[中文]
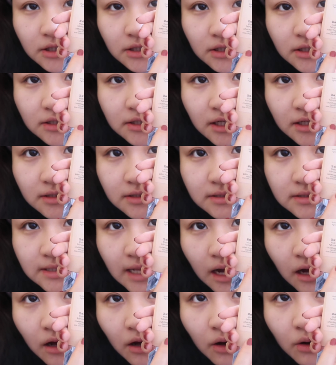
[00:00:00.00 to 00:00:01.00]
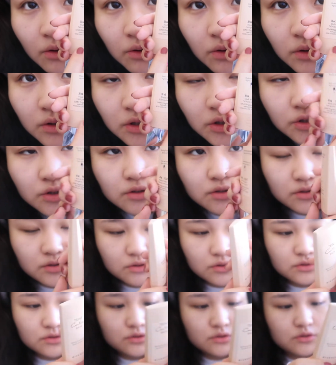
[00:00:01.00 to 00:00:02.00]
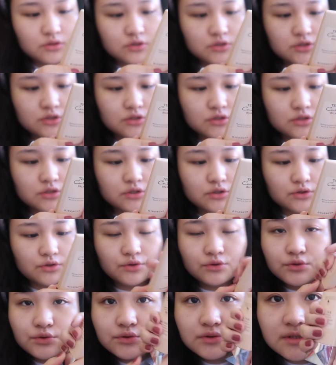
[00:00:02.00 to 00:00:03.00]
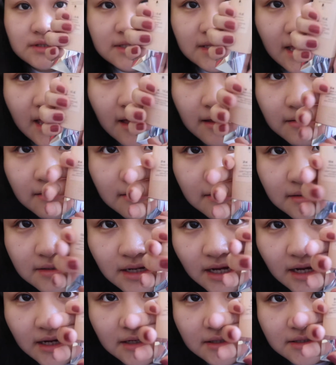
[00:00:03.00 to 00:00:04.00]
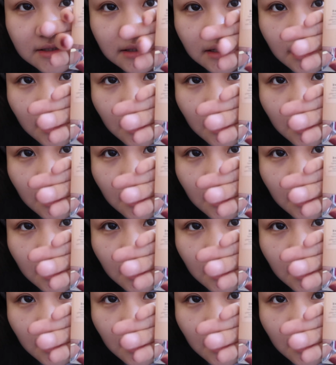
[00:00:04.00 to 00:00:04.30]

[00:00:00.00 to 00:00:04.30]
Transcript: 克这站三号，是 Nude Sand 这个色